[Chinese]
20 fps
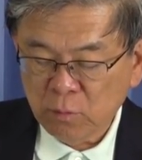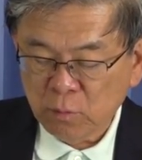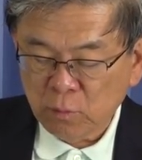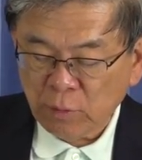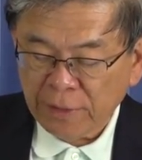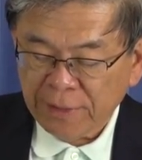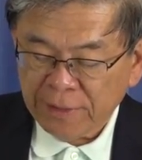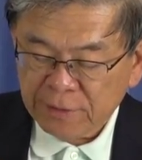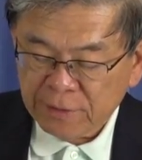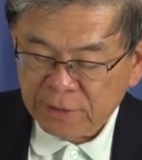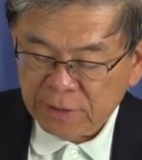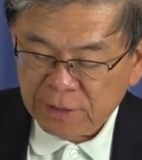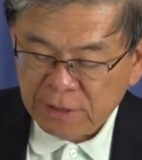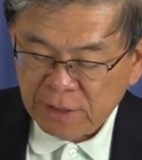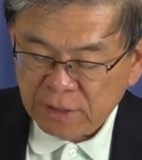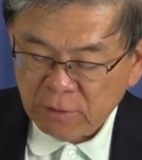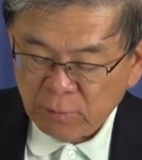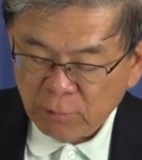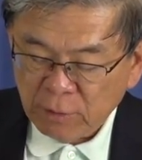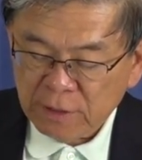对这
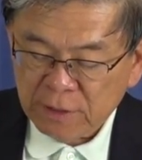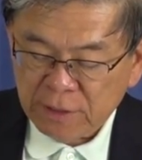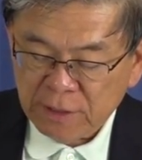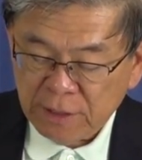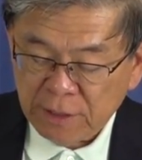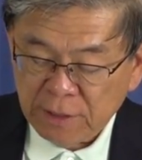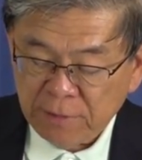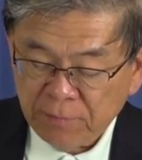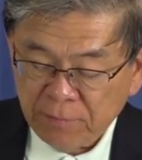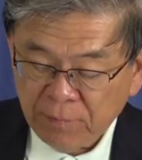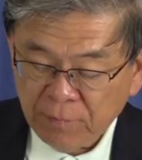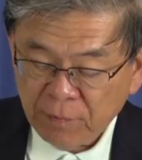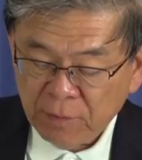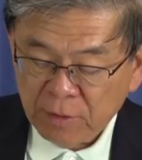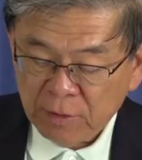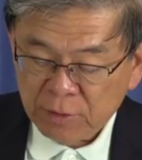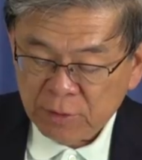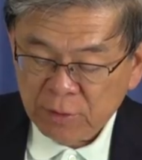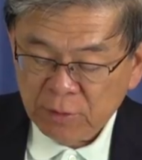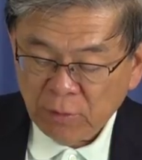些的问题
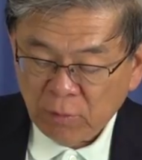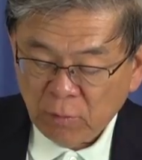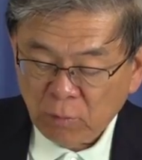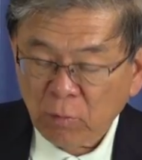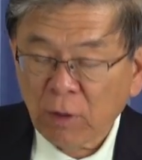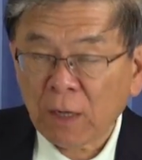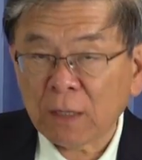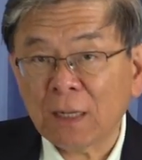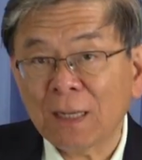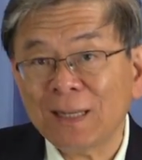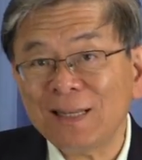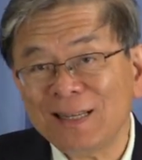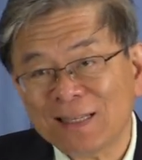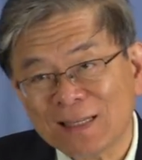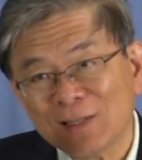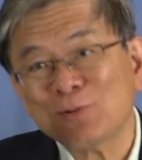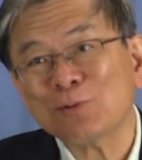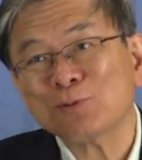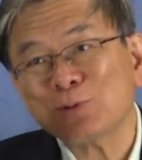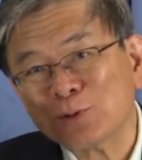是有关的，意
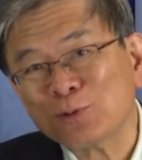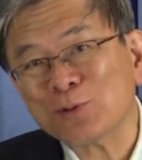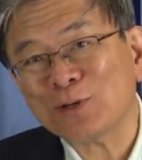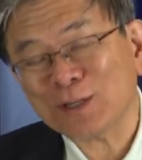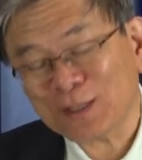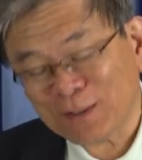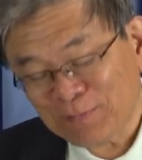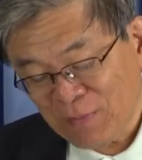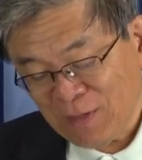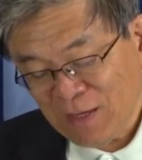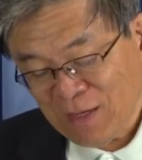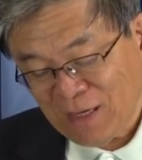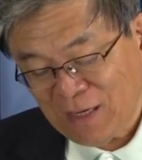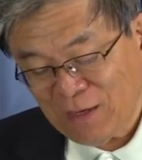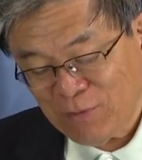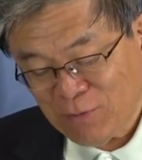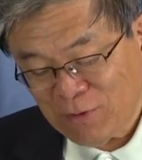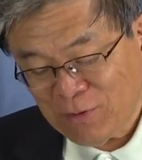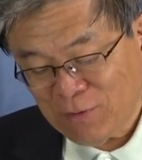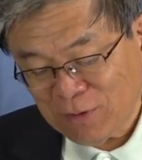思就是说呢，
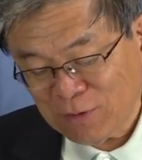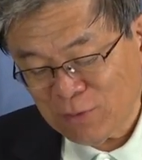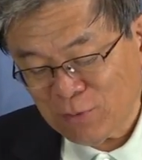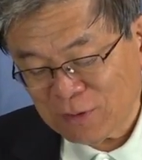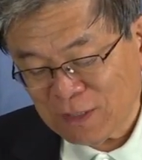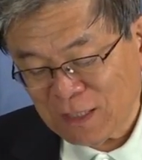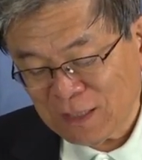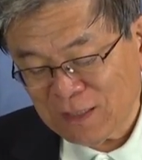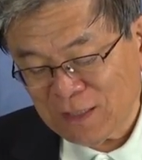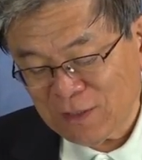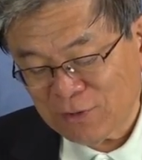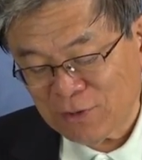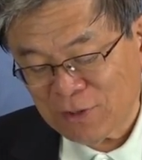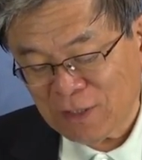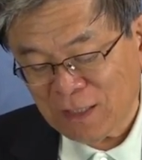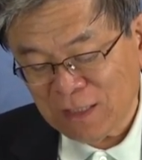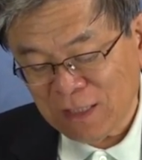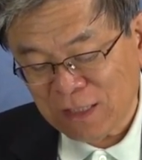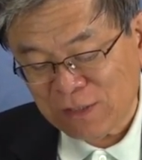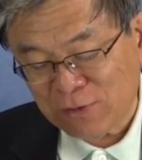我多加几句
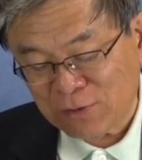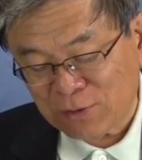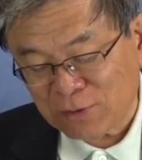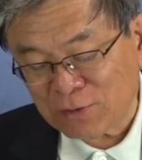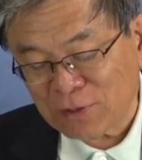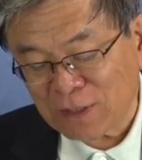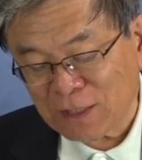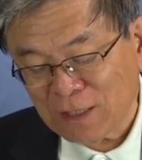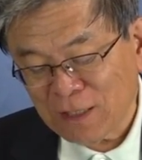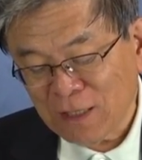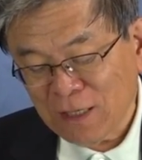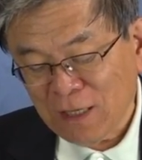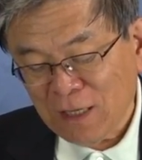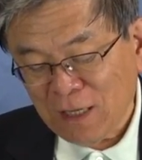哈，意思就是说呢，